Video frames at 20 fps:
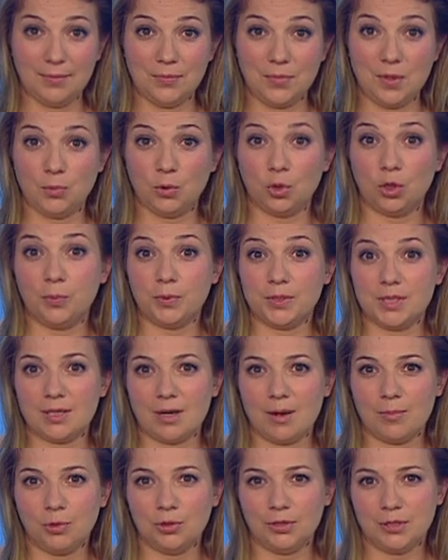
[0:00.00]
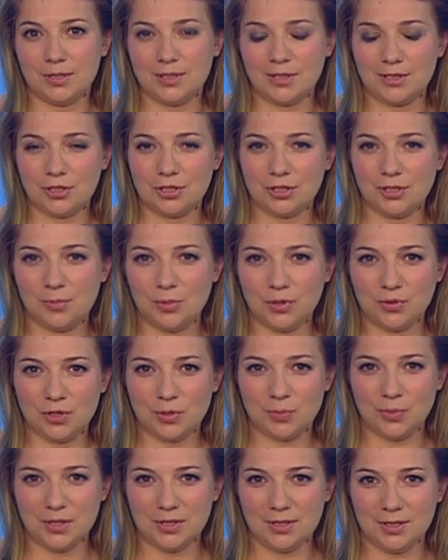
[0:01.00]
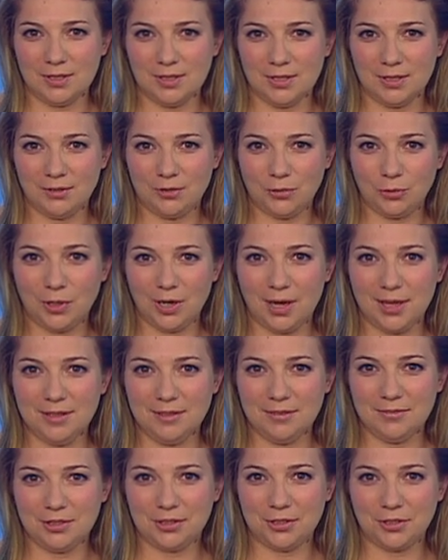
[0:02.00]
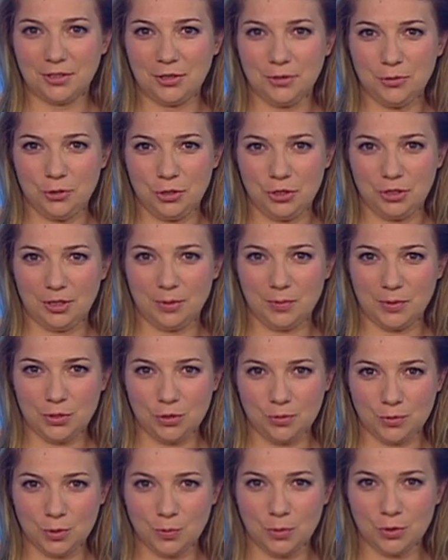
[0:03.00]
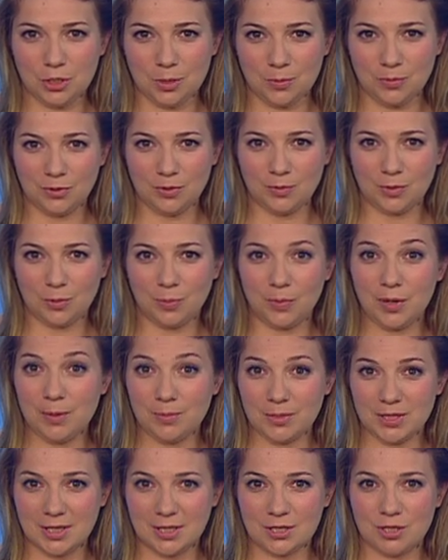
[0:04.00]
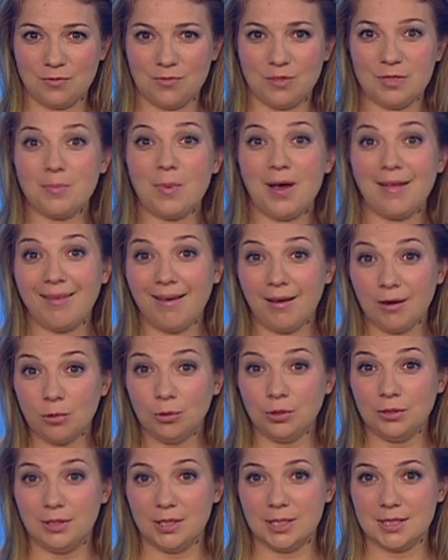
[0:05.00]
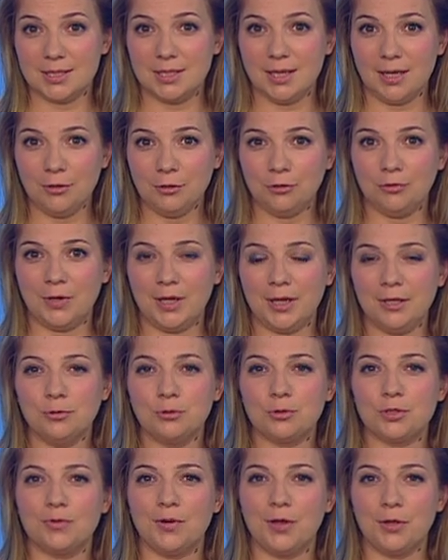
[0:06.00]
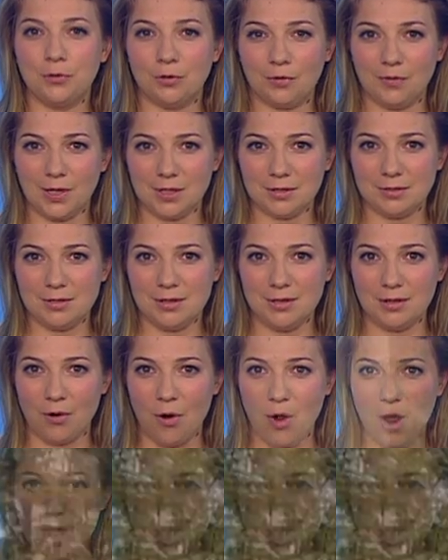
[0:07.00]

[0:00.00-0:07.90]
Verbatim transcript: Немного подзаработать решил бывший президент Украины Виктор Ющенко. Причем способ выбрал, прямо скажем, весьма народный. Сдает в аренду свою квартиру.